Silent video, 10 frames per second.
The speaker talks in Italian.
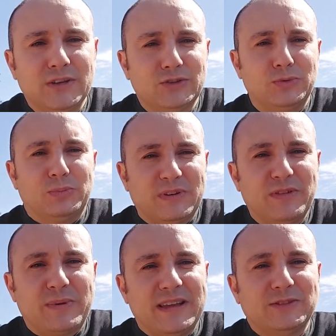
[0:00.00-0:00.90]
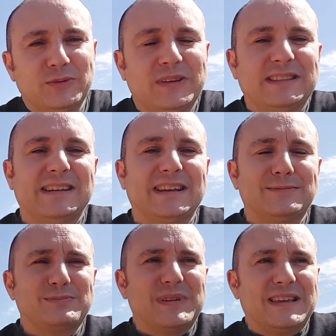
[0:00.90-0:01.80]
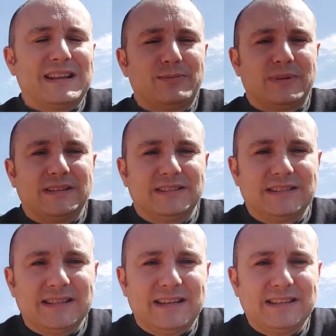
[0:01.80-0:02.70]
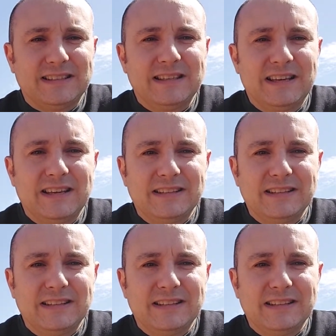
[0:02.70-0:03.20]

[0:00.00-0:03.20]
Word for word: sul pavimento mentre cammina per cercare di